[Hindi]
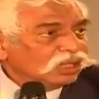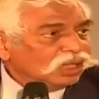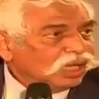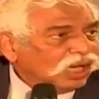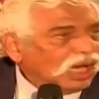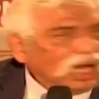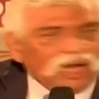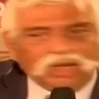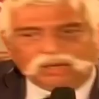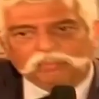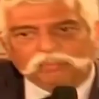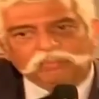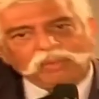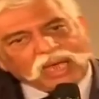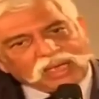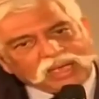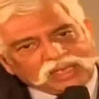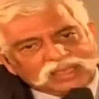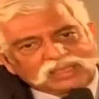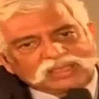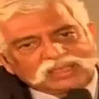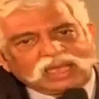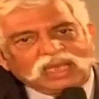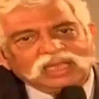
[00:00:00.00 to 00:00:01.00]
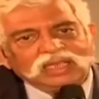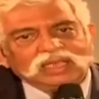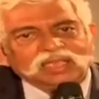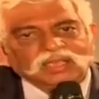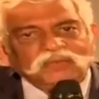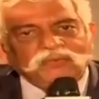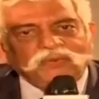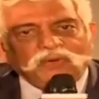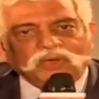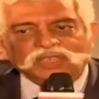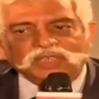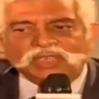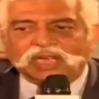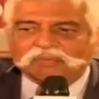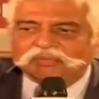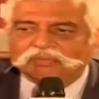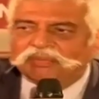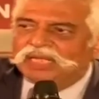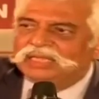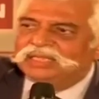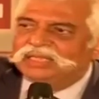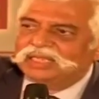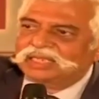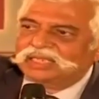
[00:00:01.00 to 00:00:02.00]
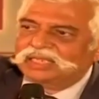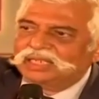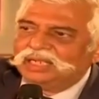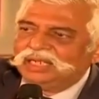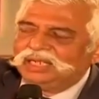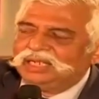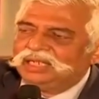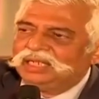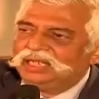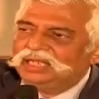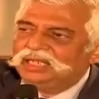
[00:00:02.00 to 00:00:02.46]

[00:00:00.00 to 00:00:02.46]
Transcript: हाँ पाकिस्तान की फौज हमने देखिए